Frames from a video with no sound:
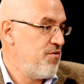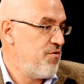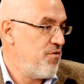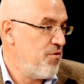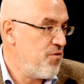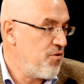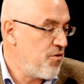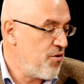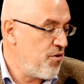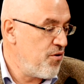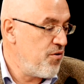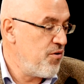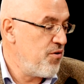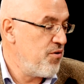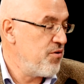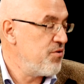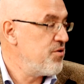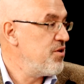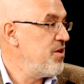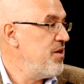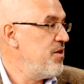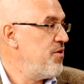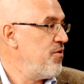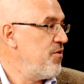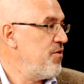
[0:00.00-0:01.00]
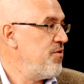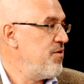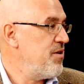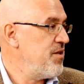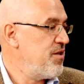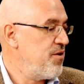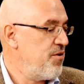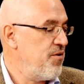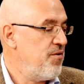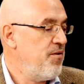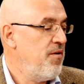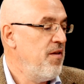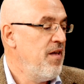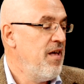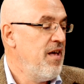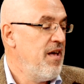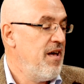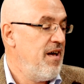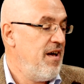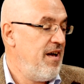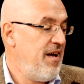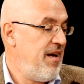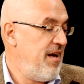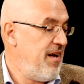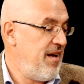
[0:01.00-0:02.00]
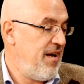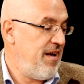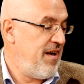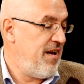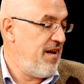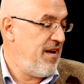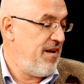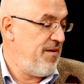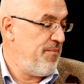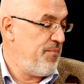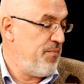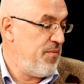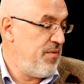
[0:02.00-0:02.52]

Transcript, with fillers: low cost y todo esto, eh,